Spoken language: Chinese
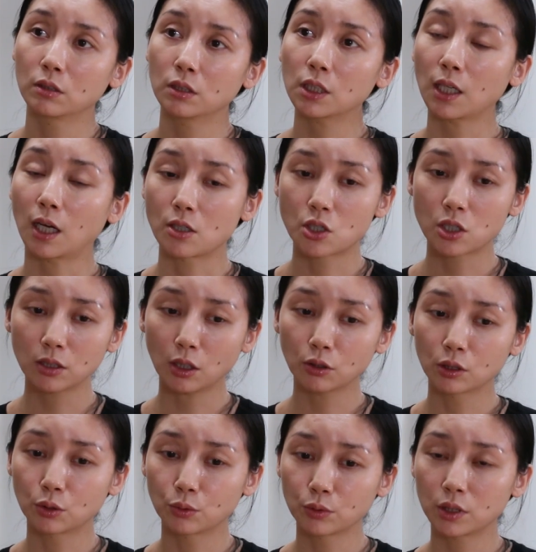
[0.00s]
你感知到
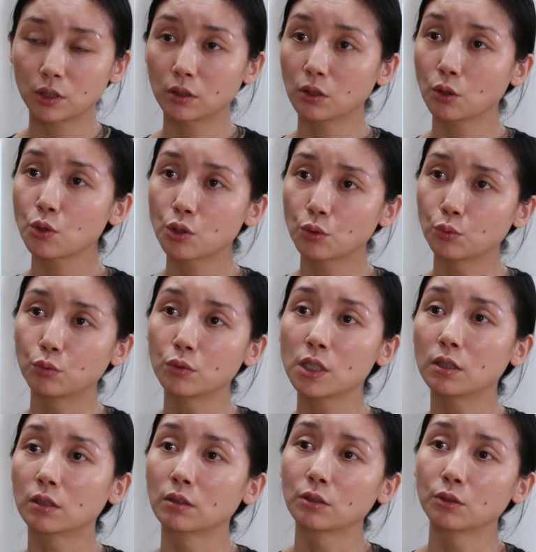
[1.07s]
的东西都是无
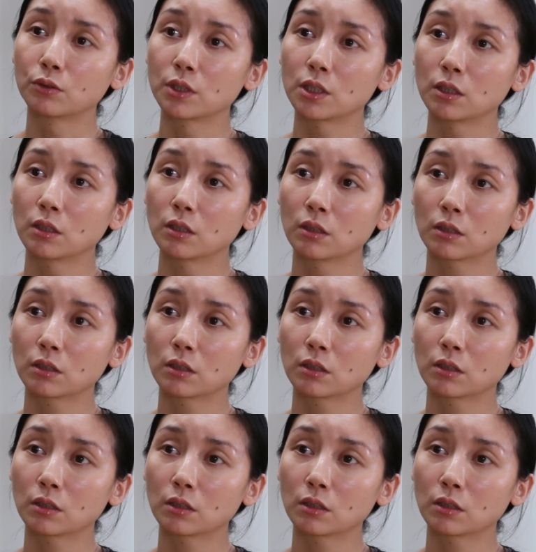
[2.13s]
形的东西，